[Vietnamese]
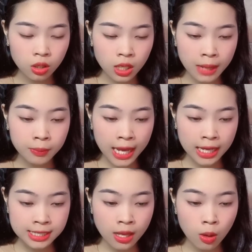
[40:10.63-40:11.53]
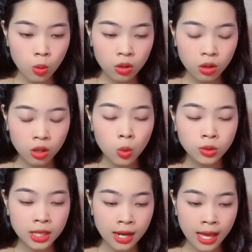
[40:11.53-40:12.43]
Năm ngày sau,
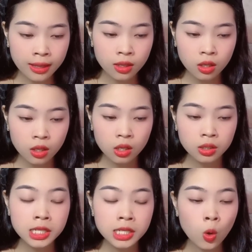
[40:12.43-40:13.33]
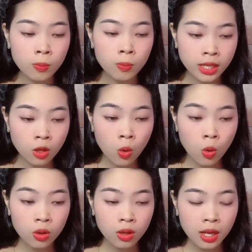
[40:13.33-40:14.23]
cô tỉnh lại. Đức ôm lấy
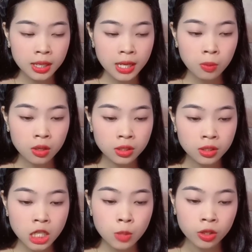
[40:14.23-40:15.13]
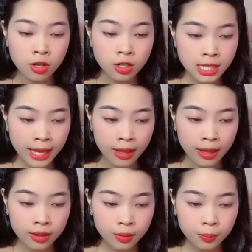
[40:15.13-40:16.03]
cô, khóc lớn như một đứa
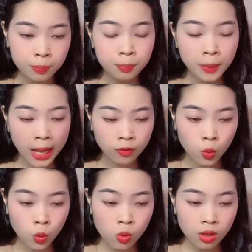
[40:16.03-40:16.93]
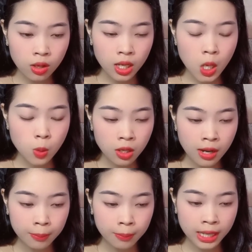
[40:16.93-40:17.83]
trẻ. Bà Vũ không
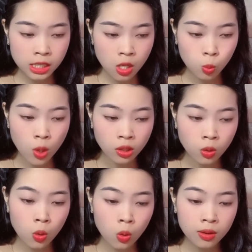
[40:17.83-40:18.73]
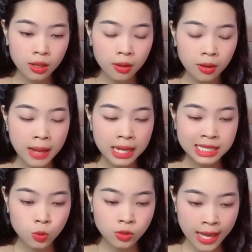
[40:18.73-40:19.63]
ngờ là mẹ chồng của cô, bà
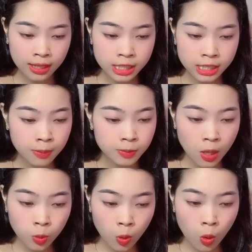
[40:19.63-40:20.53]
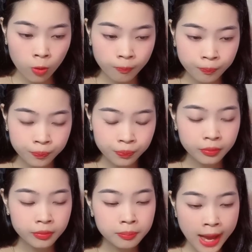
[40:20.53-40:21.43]
dịu dàng chăm sóc cô.
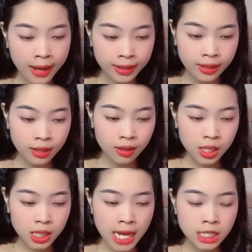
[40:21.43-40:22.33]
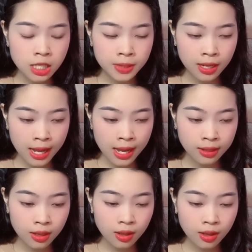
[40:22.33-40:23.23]
Bà ấy đã chấp nhận
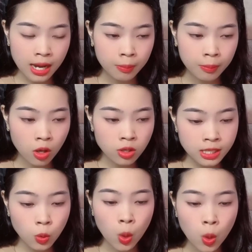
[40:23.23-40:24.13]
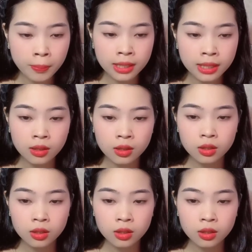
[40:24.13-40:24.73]
Lan làm con dâu của mình.